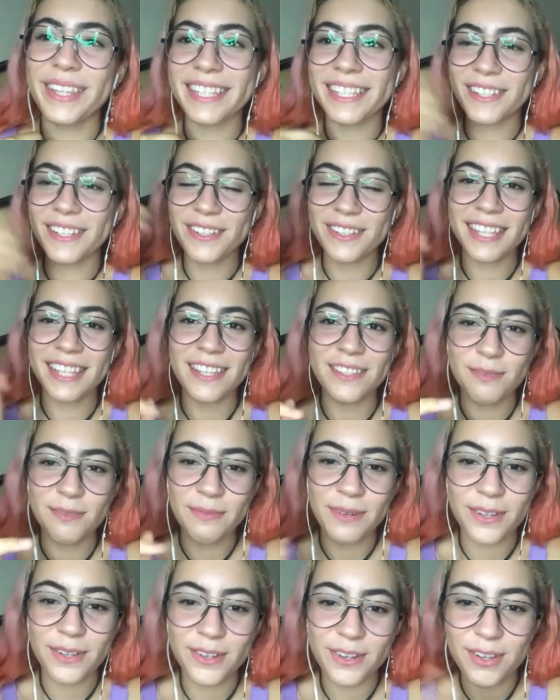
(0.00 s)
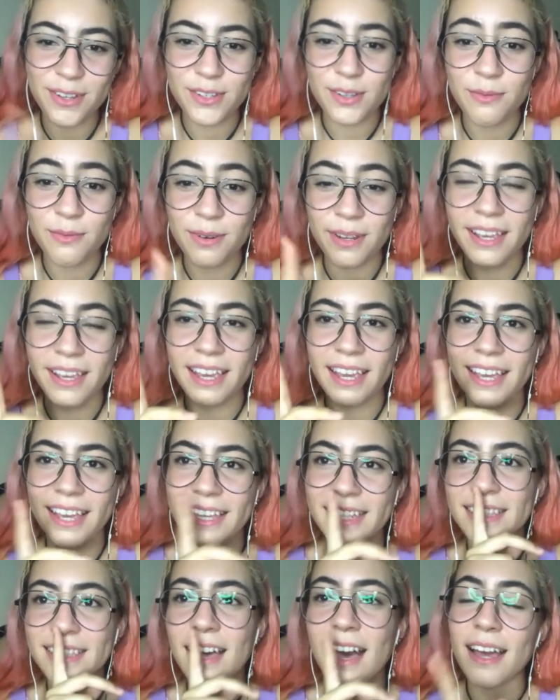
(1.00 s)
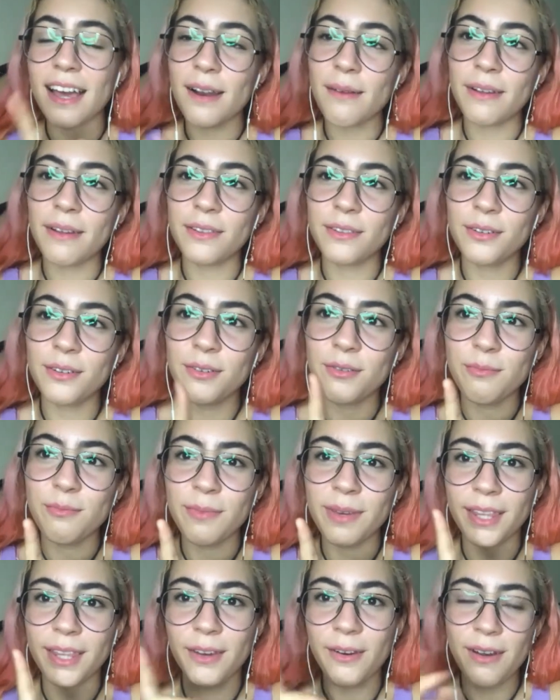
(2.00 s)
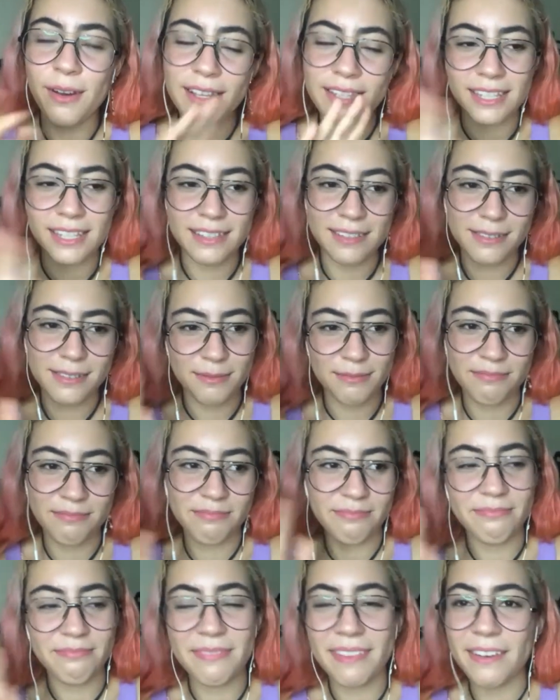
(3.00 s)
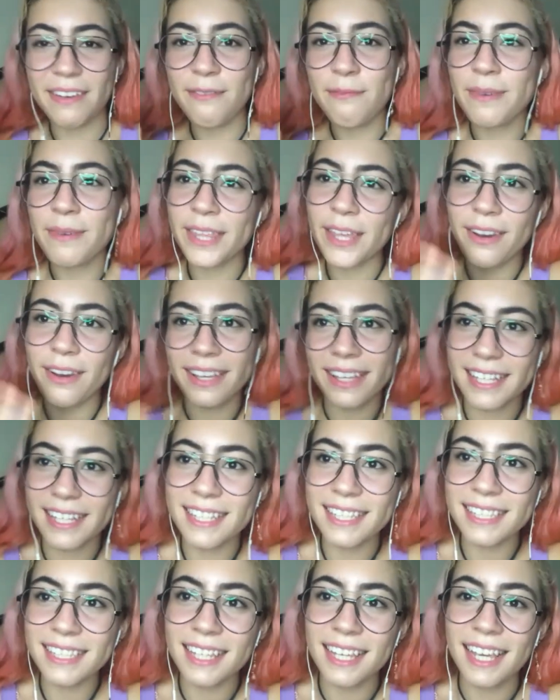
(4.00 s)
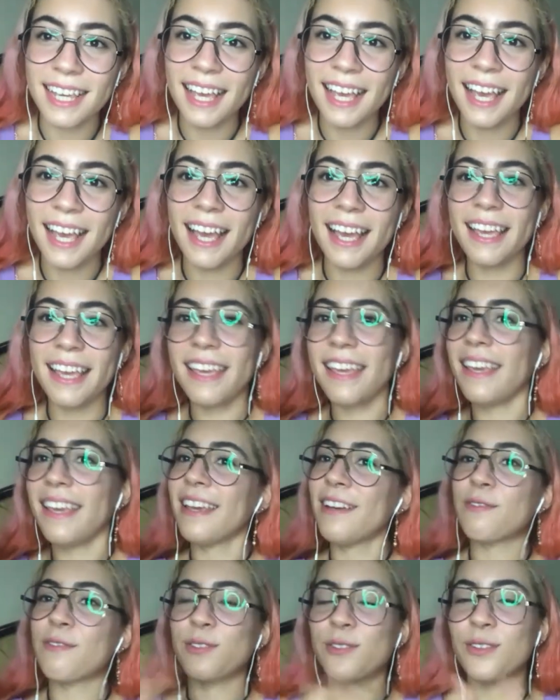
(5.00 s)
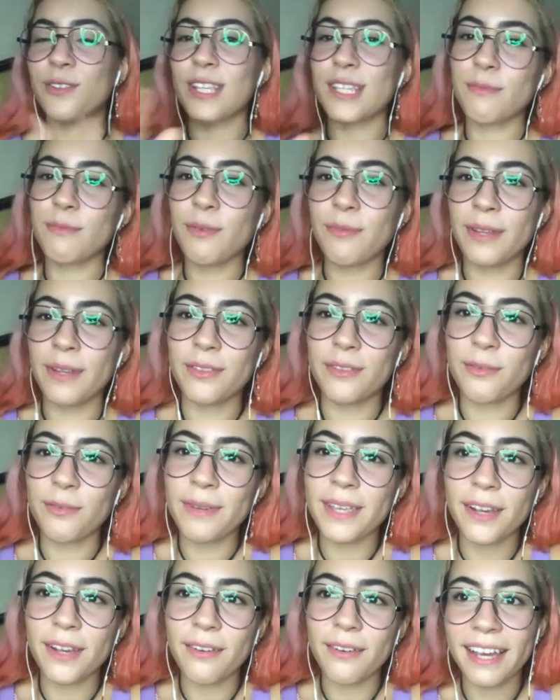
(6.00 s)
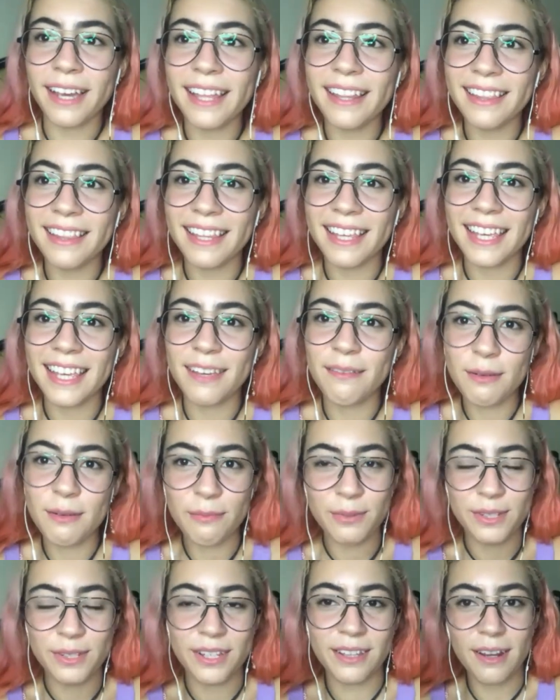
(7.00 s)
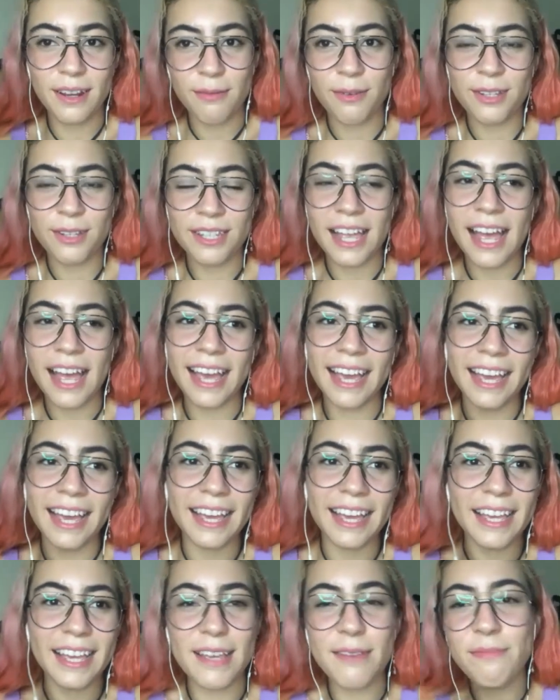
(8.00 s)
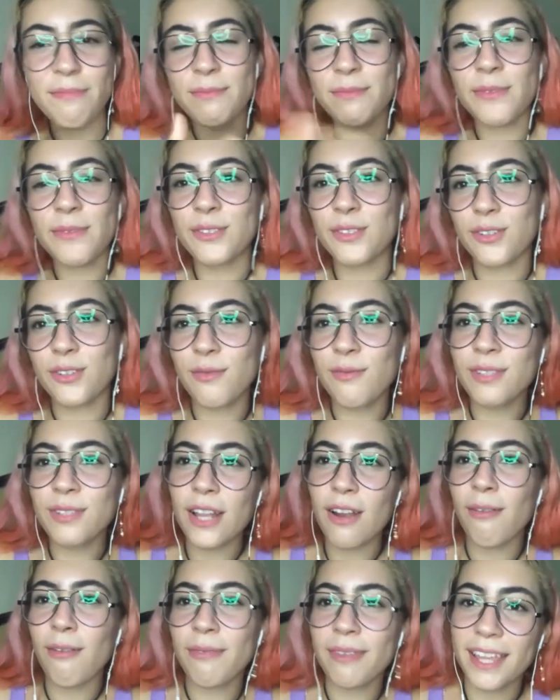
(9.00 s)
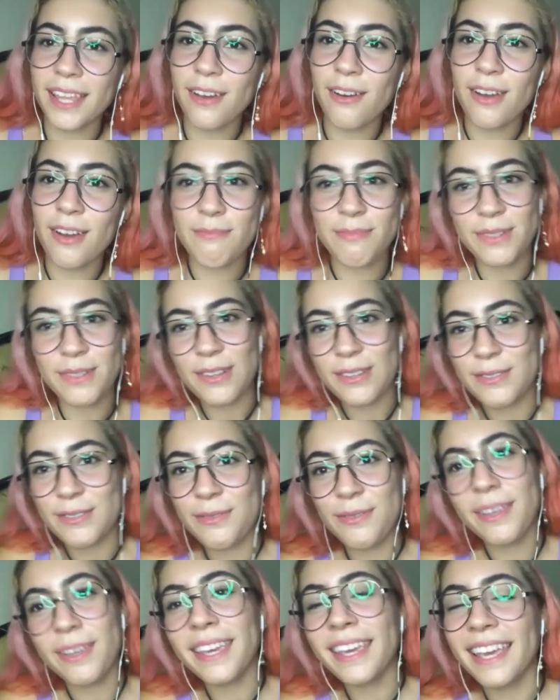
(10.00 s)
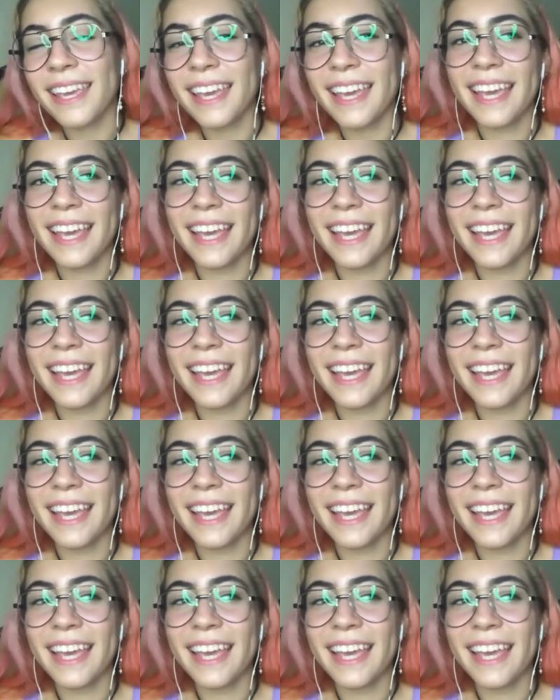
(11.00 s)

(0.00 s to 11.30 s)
de hecho está súper curioso porque estaba grabando un video así, un video X y justo en ese momento me llegó gente y me puse nerviosa. Y pues me gustó cómo salió el video y pues lo subí.